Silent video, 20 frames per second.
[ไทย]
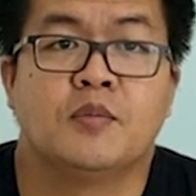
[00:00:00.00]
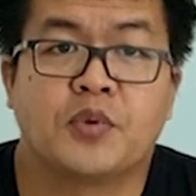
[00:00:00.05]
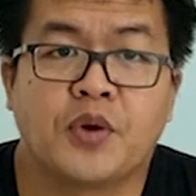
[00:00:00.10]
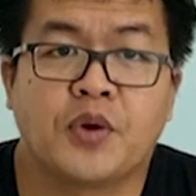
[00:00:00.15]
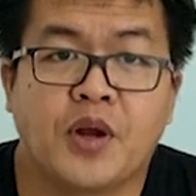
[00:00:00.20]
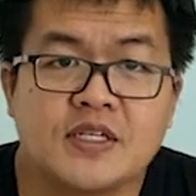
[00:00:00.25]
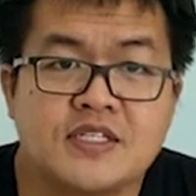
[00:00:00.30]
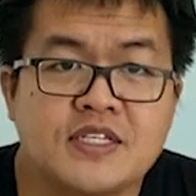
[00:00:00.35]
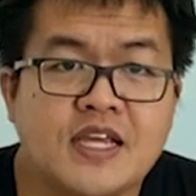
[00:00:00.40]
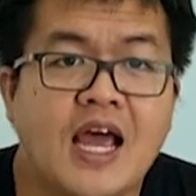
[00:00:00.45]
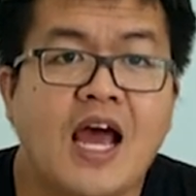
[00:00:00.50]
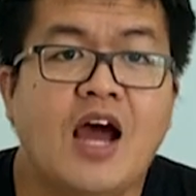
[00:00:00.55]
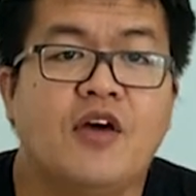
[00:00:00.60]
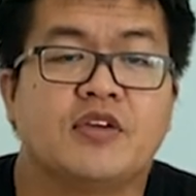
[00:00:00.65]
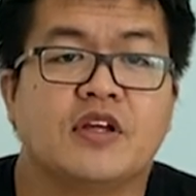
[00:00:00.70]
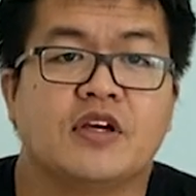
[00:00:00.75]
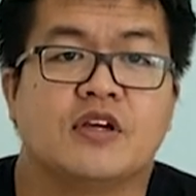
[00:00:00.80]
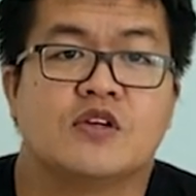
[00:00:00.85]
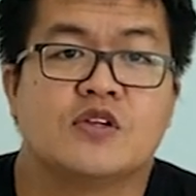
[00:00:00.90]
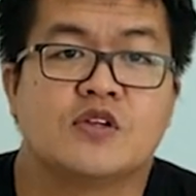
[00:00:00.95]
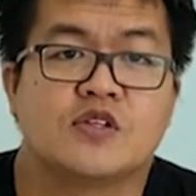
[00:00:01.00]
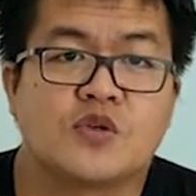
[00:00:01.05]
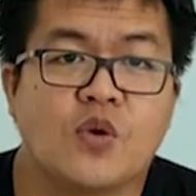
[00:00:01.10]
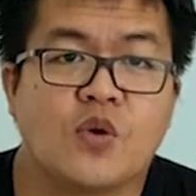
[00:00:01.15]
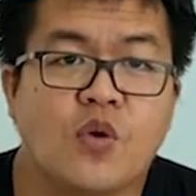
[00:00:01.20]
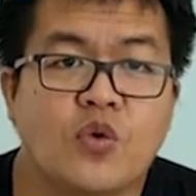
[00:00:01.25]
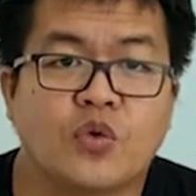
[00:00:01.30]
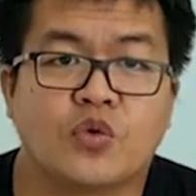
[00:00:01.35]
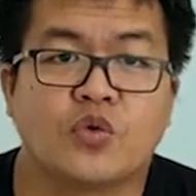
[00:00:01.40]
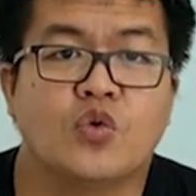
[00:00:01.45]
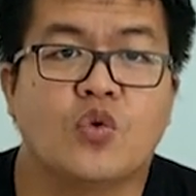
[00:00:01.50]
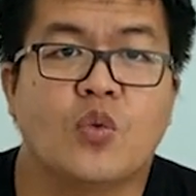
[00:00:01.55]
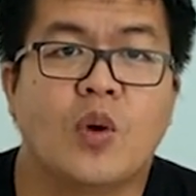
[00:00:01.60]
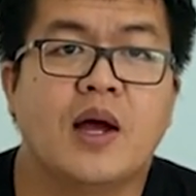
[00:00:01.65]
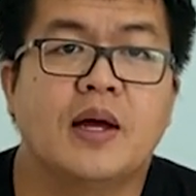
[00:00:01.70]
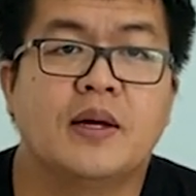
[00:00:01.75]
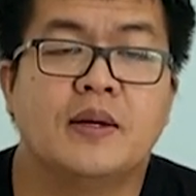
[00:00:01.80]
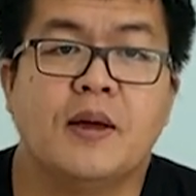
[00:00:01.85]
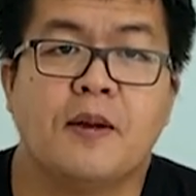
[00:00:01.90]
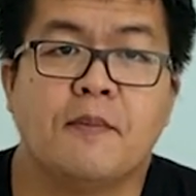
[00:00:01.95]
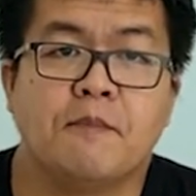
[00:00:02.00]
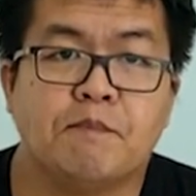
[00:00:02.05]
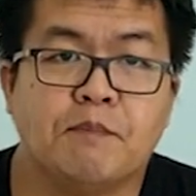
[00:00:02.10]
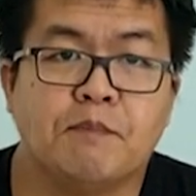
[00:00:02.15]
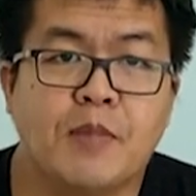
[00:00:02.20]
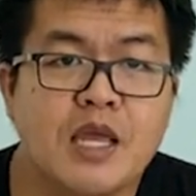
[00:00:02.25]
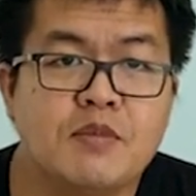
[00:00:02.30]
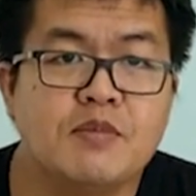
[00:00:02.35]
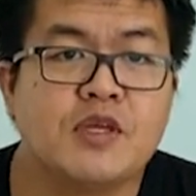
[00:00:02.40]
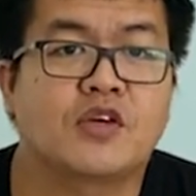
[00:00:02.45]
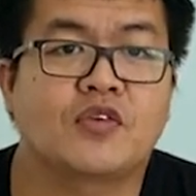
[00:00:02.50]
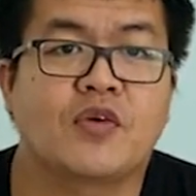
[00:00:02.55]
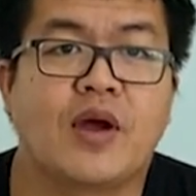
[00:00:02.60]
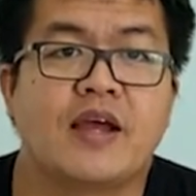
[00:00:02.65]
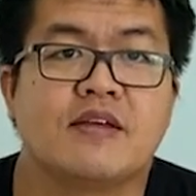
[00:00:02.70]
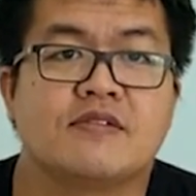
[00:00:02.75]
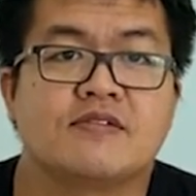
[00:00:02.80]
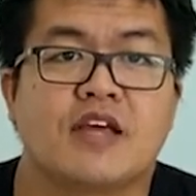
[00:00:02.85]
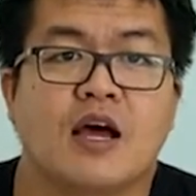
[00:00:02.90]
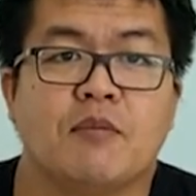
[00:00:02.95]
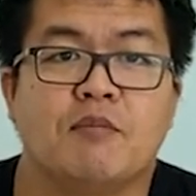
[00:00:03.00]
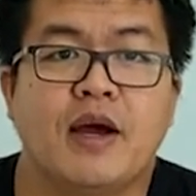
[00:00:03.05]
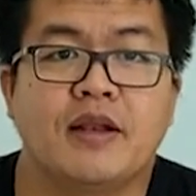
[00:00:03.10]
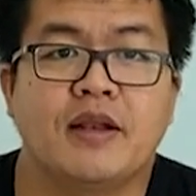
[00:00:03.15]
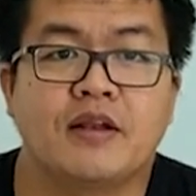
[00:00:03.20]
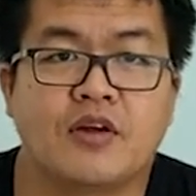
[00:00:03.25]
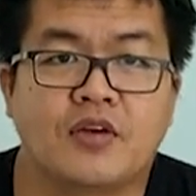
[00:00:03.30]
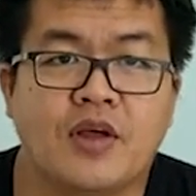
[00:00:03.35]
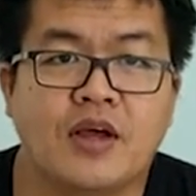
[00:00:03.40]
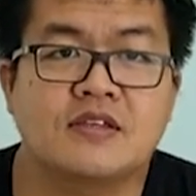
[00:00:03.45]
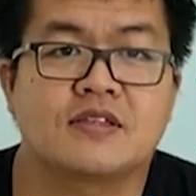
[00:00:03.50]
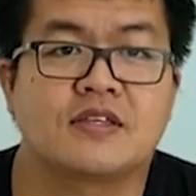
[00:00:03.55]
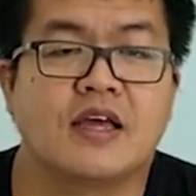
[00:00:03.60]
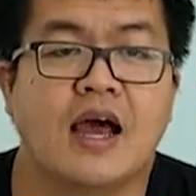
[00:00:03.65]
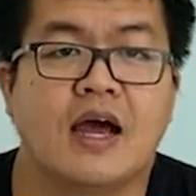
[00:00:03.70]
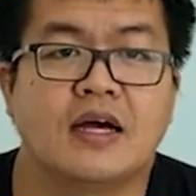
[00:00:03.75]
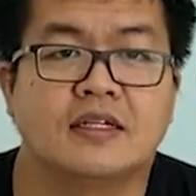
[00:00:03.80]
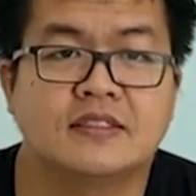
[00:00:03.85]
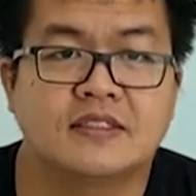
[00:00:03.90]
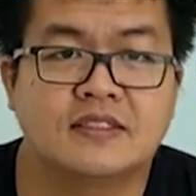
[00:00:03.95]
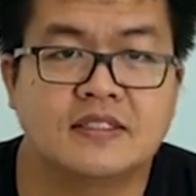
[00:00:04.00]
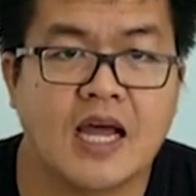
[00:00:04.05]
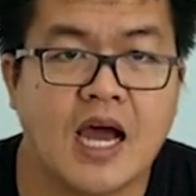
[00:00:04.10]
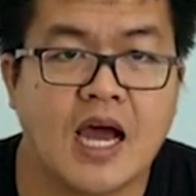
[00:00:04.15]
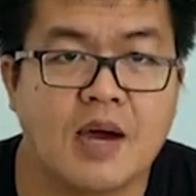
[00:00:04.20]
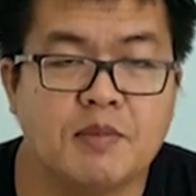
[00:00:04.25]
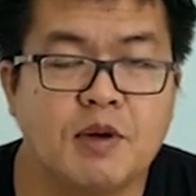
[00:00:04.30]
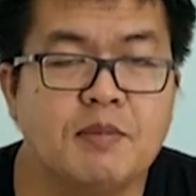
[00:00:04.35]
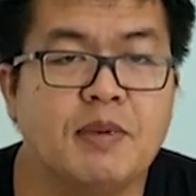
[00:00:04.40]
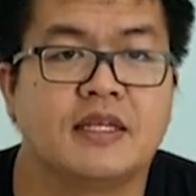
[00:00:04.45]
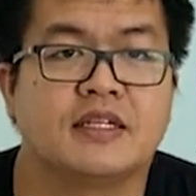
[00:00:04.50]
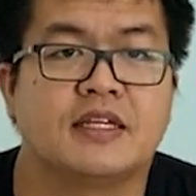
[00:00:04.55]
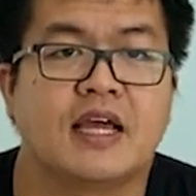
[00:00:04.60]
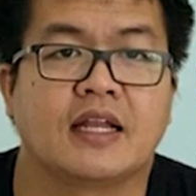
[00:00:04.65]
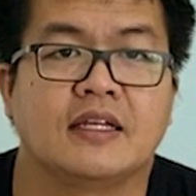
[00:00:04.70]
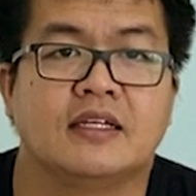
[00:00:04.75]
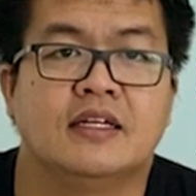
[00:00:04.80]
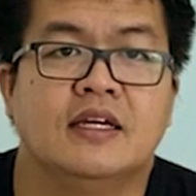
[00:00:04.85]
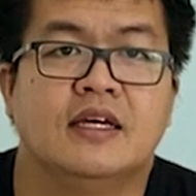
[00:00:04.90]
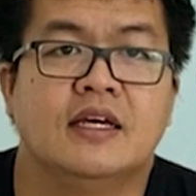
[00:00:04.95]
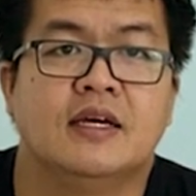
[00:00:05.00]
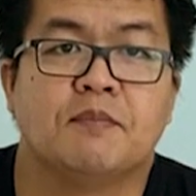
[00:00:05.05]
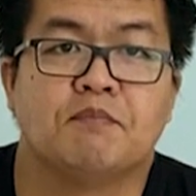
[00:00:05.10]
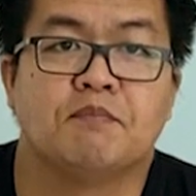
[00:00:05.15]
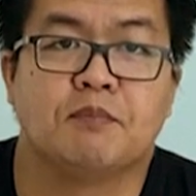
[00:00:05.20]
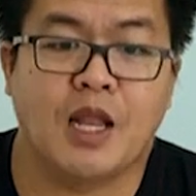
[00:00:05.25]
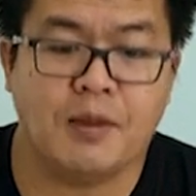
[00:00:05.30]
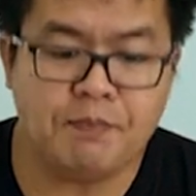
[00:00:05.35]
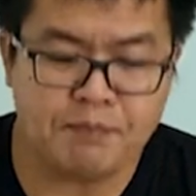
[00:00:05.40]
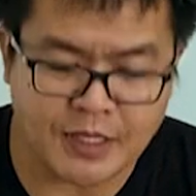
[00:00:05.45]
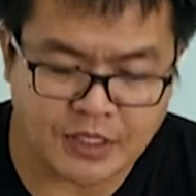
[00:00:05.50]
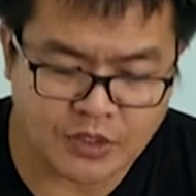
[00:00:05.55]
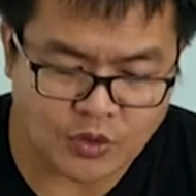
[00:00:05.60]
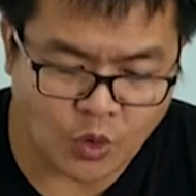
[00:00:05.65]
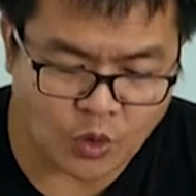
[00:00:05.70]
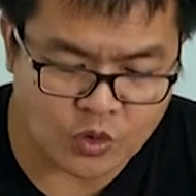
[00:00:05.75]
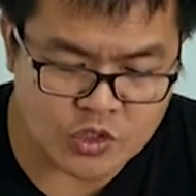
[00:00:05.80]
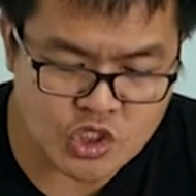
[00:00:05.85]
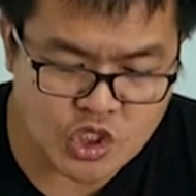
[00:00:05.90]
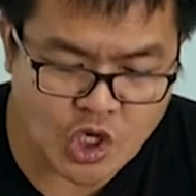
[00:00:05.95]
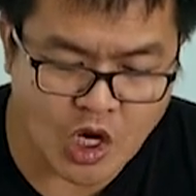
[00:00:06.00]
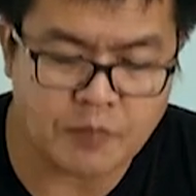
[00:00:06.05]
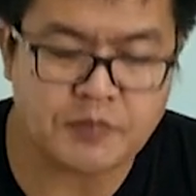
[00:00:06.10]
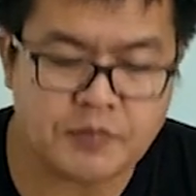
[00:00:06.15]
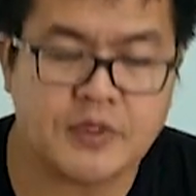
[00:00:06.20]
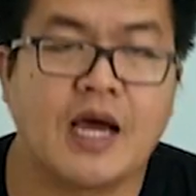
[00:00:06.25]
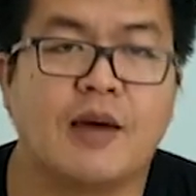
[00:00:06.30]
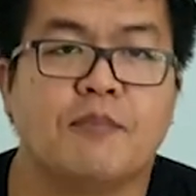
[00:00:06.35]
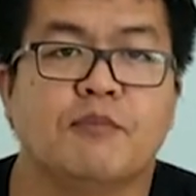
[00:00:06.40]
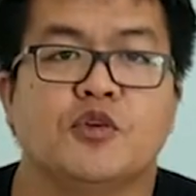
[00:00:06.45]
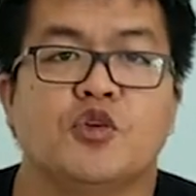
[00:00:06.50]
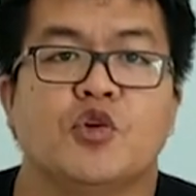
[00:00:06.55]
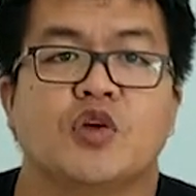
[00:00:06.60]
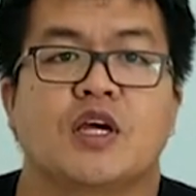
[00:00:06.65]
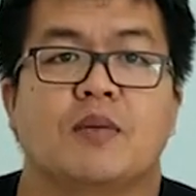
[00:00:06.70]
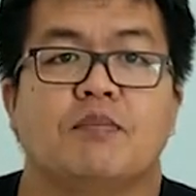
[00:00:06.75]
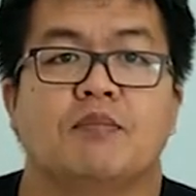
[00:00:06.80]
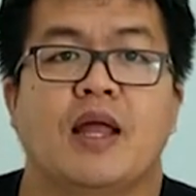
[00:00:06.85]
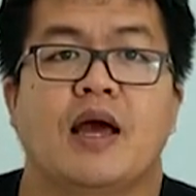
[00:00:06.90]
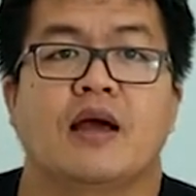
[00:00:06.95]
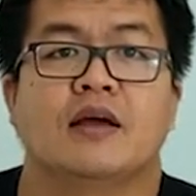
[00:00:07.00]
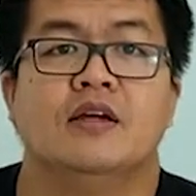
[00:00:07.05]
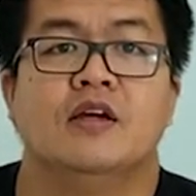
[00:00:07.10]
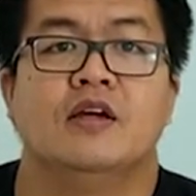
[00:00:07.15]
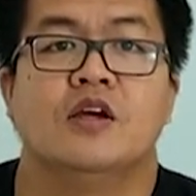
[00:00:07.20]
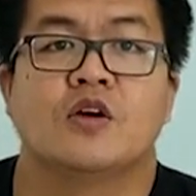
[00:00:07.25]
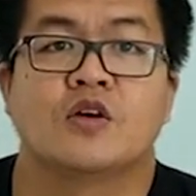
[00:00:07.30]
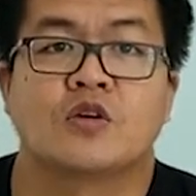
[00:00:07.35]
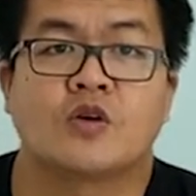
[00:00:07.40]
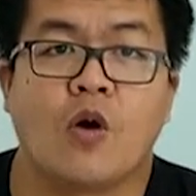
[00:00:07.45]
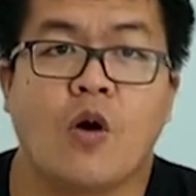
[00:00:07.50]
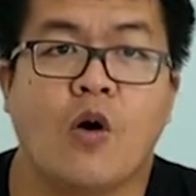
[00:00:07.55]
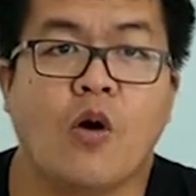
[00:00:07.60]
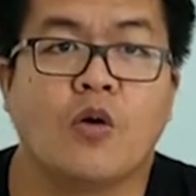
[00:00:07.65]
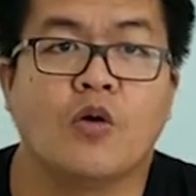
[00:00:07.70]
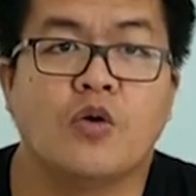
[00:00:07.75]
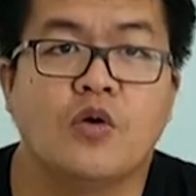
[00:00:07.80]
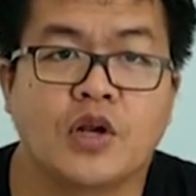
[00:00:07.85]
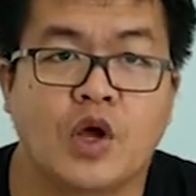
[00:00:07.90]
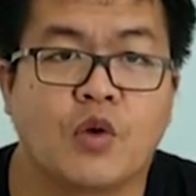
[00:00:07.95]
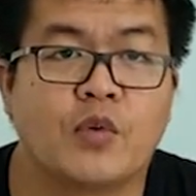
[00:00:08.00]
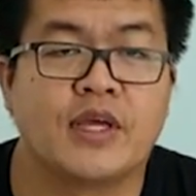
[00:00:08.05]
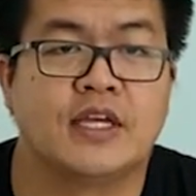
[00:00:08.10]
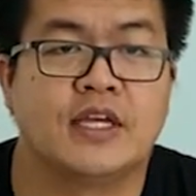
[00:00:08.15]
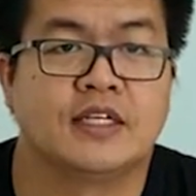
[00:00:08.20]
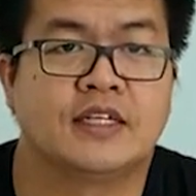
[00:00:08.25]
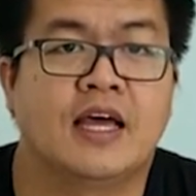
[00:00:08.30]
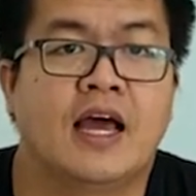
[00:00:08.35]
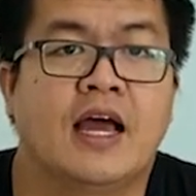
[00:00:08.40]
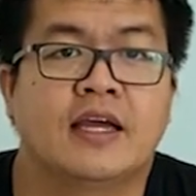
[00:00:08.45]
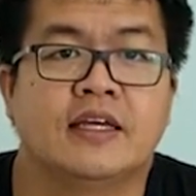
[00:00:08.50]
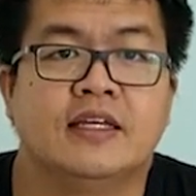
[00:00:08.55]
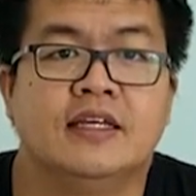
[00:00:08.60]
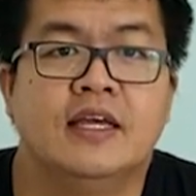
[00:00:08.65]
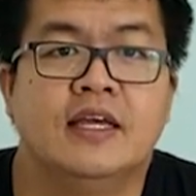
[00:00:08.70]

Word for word: พระเจ้าเนี่ยทรงรู้ว่าไม่มีใครสามารถรักษาธรรมบัญญัติและเป็นคนชอบธรรมโดยกำลังของเราเองได้